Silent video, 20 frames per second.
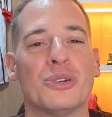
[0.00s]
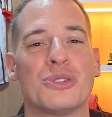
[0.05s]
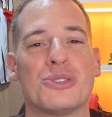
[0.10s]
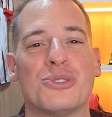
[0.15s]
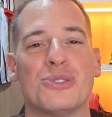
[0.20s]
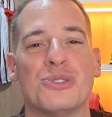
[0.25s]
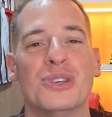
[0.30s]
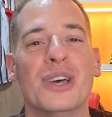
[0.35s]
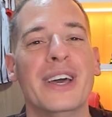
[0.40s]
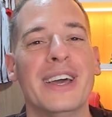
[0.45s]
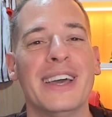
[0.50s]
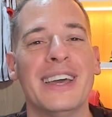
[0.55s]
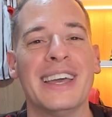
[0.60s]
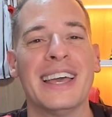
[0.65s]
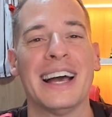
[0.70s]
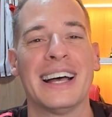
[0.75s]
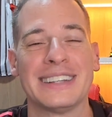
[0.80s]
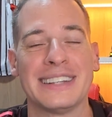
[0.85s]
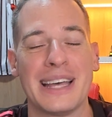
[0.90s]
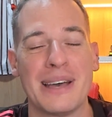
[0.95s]
Sim,
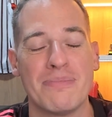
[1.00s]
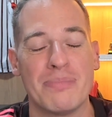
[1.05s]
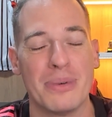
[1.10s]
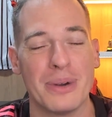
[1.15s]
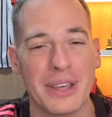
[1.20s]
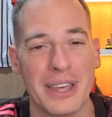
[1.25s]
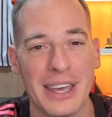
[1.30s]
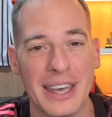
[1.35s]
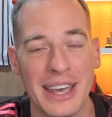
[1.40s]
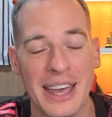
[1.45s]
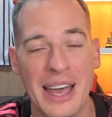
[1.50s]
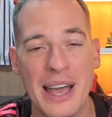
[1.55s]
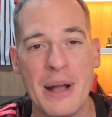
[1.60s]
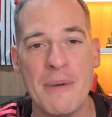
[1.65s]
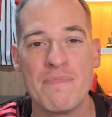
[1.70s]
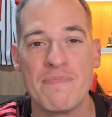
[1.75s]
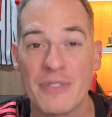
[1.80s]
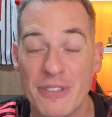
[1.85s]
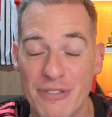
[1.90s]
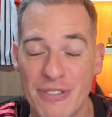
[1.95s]
até porque
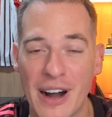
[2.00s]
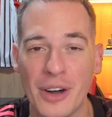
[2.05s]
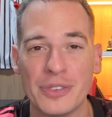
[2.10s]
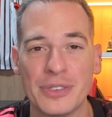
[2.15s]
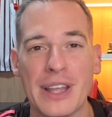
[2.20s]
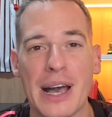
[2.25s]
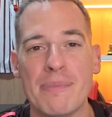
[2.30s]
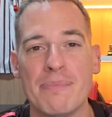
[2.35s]
falta